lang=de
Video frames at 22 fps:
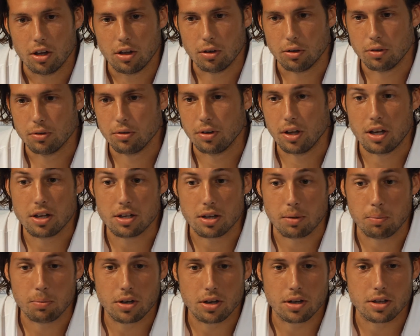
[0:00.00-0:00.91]
Äh, nee, ich
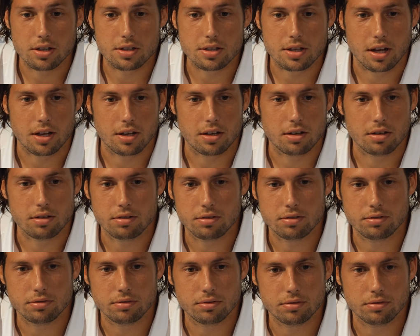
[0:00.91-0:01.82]
habe mir da jetzt kein,
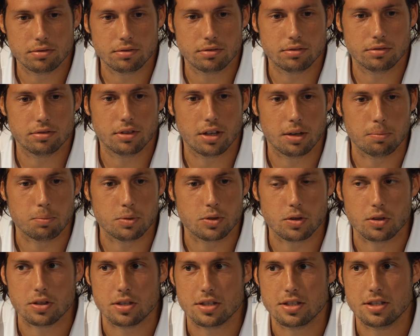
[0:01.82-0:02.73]
kein
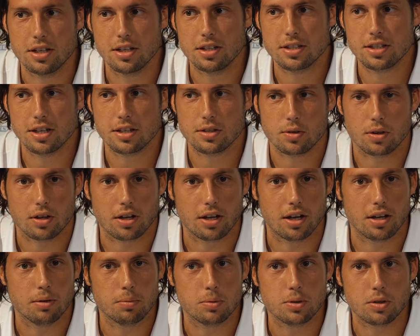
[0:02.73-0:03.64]
besonderes Ziel gesetzt oder
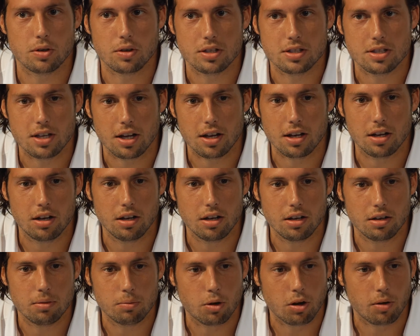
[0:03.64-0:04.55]
keine besondere Zahl
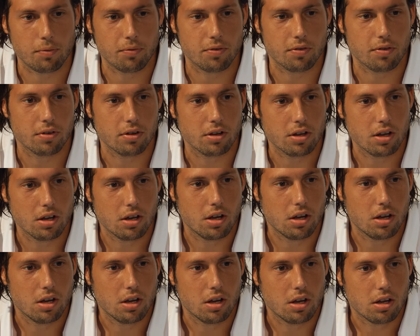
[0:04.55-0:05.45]
im Kopf.
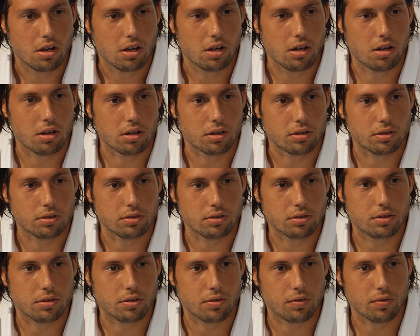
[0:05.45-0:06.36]
Äh, wäre
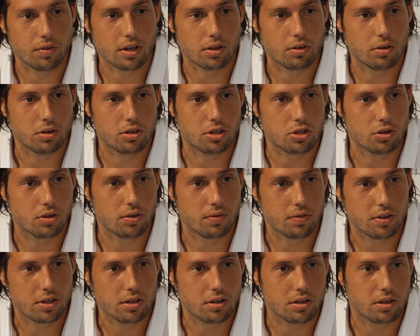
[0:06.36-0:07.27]
natürlich
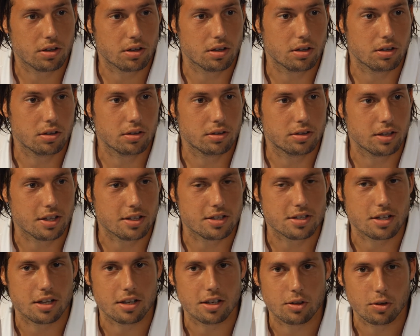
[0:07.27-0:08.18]
schön, wenn ich äh, die
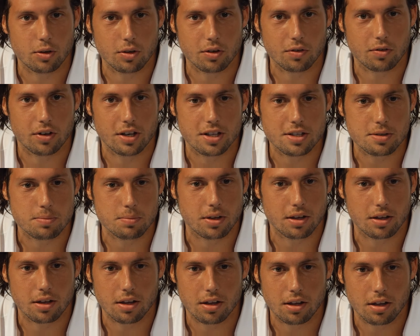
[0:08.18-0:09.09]
Anzahl der Tore von letztem
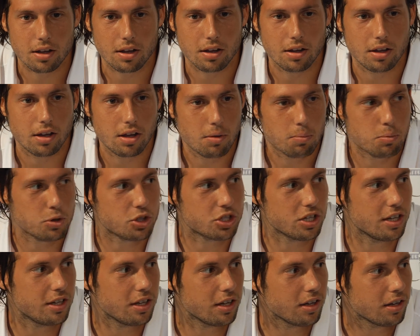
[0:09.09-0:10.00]
Jahr
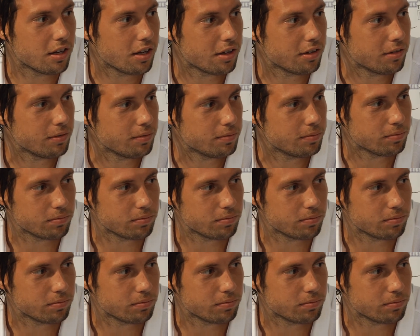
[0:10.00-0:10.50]
bestätigen kann.